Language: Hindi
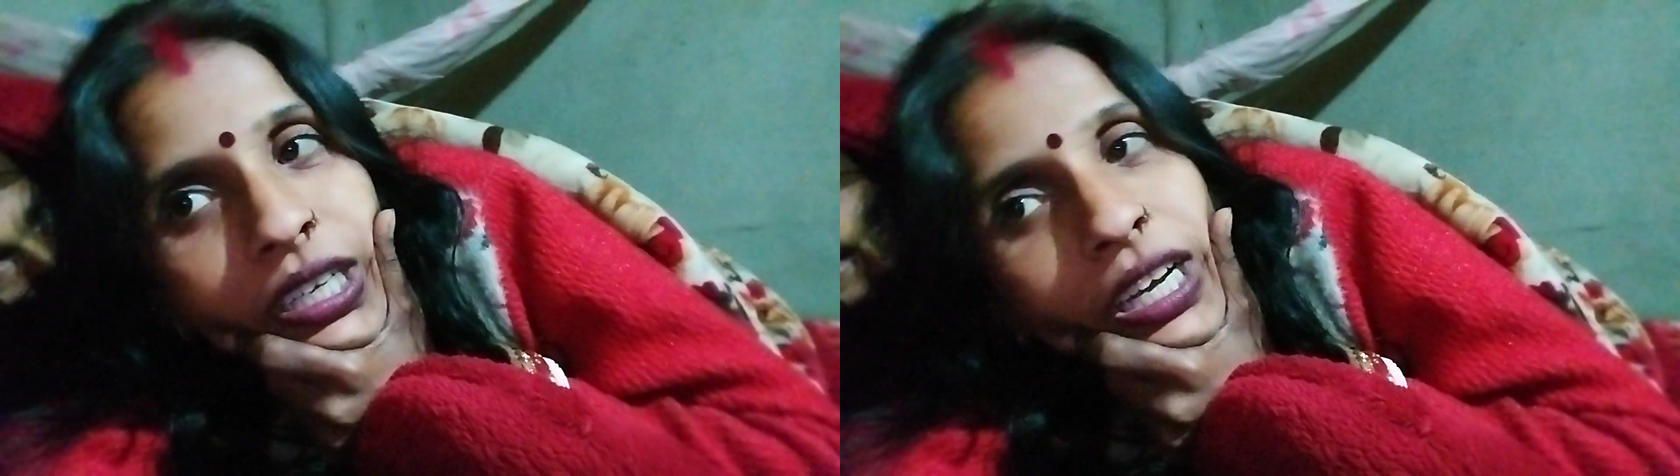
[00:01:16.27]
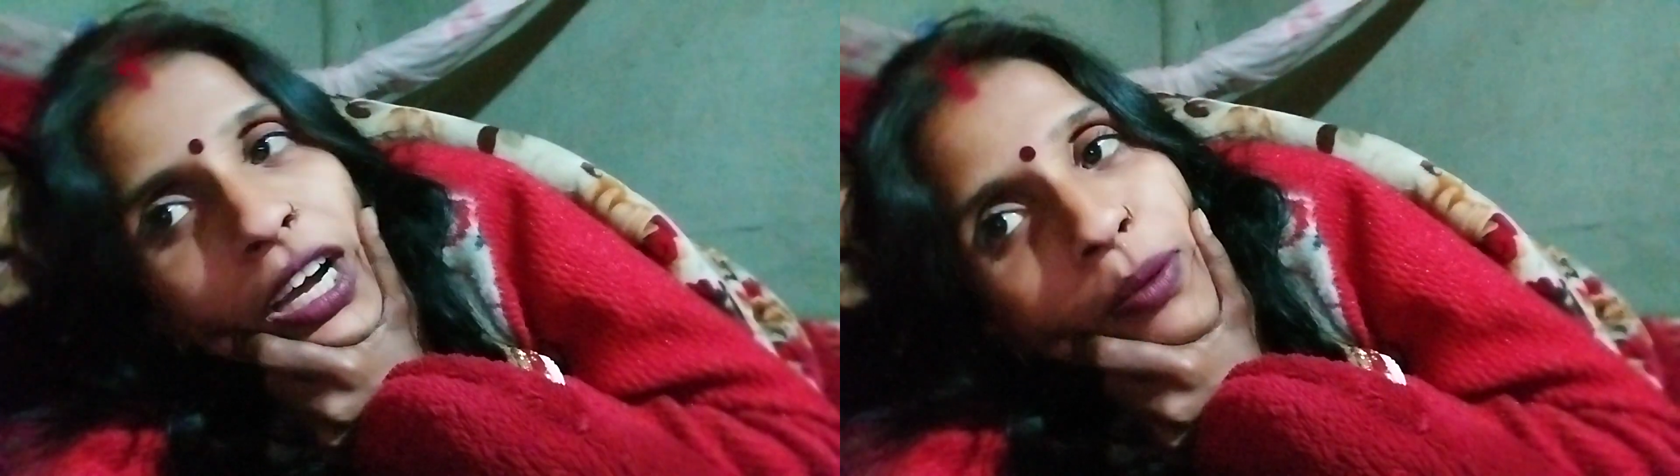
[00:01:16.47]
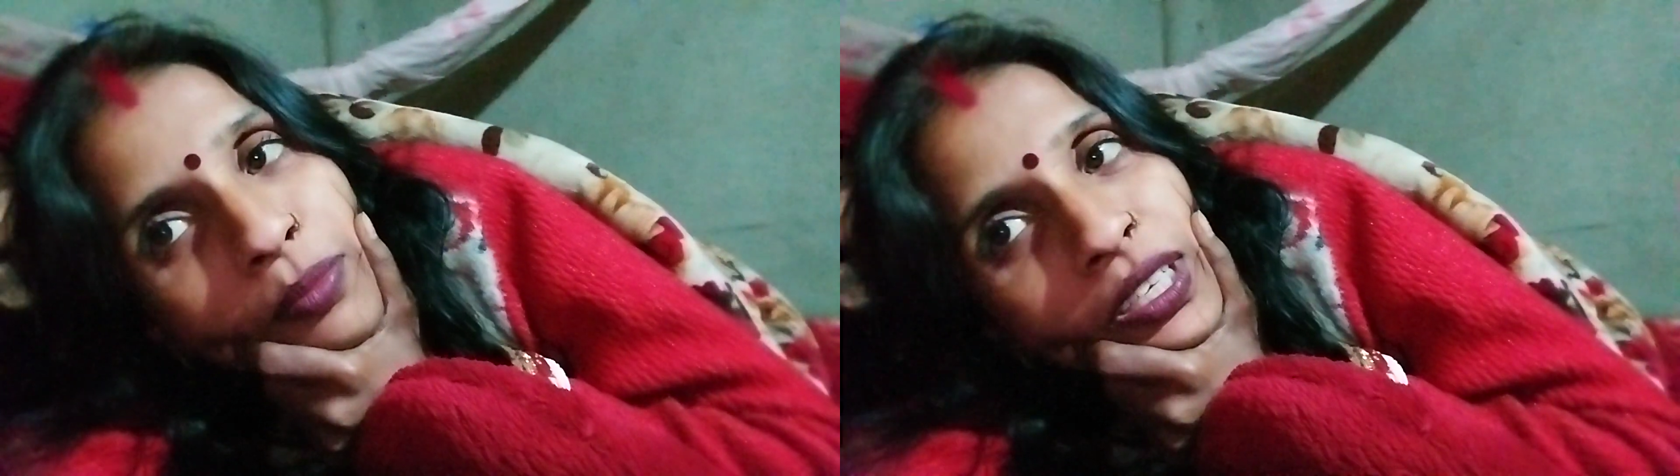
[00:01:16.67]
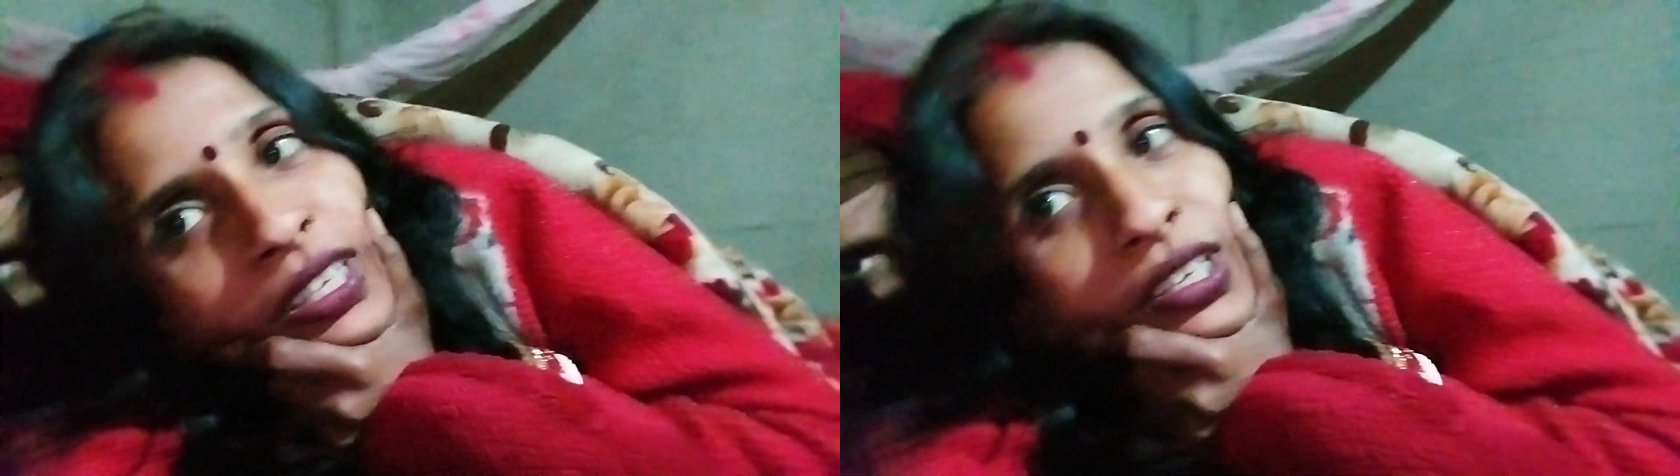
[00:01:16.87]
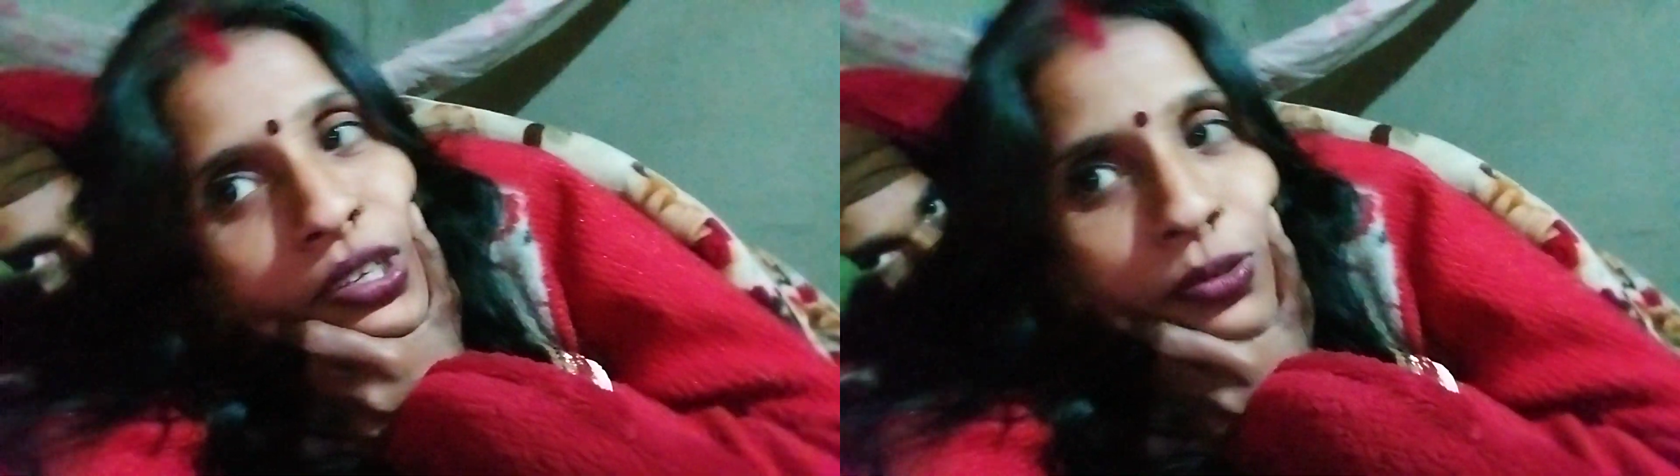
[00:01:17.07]
काम भी
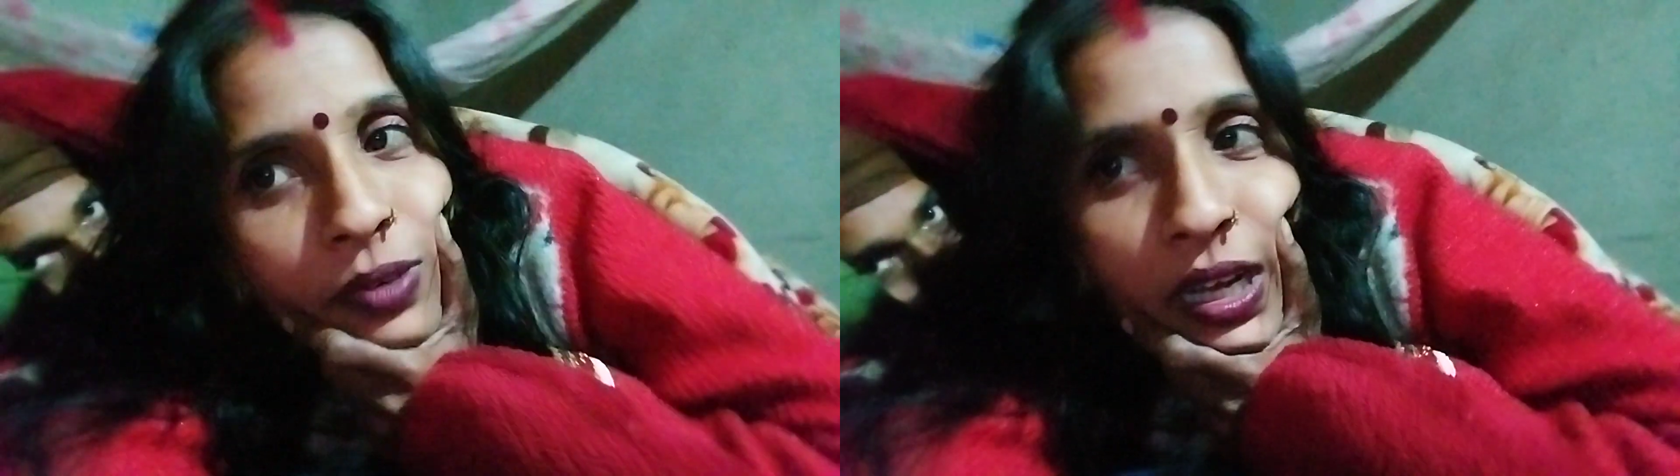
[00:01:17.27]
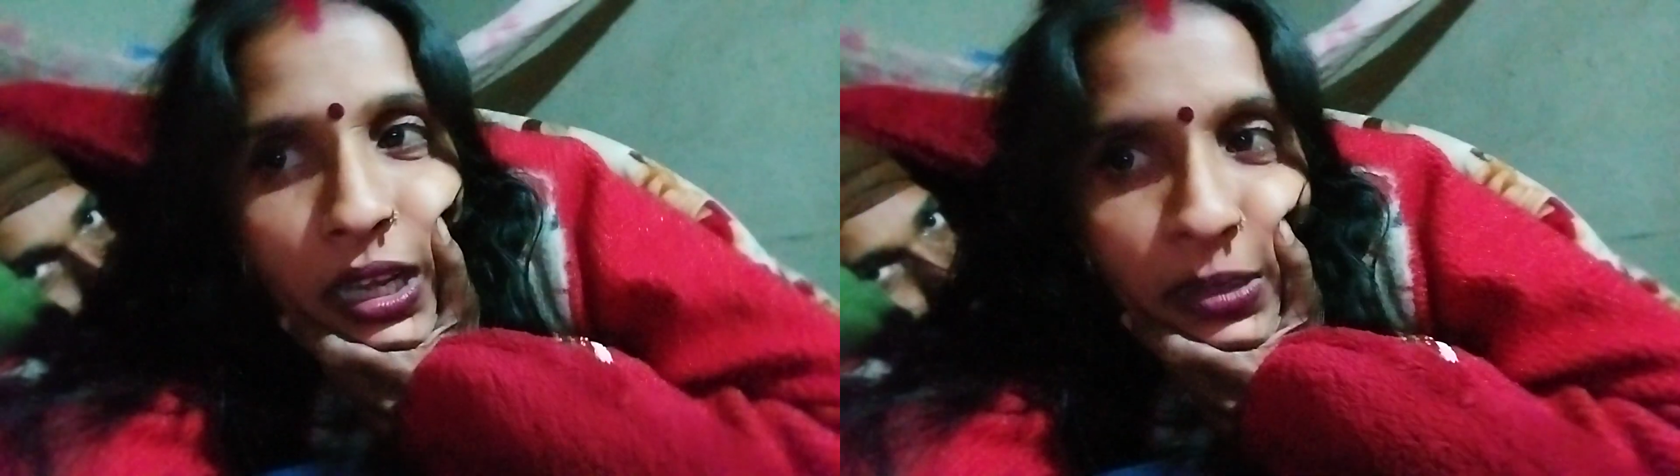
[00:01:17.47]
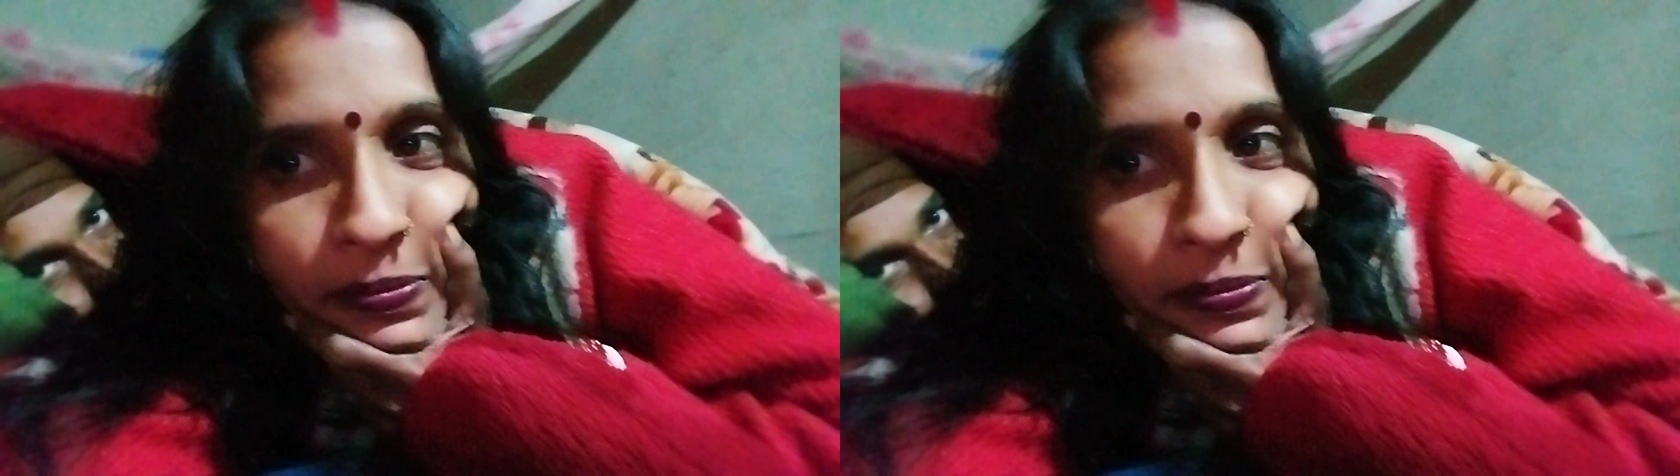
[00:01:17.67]
नहीं हुआ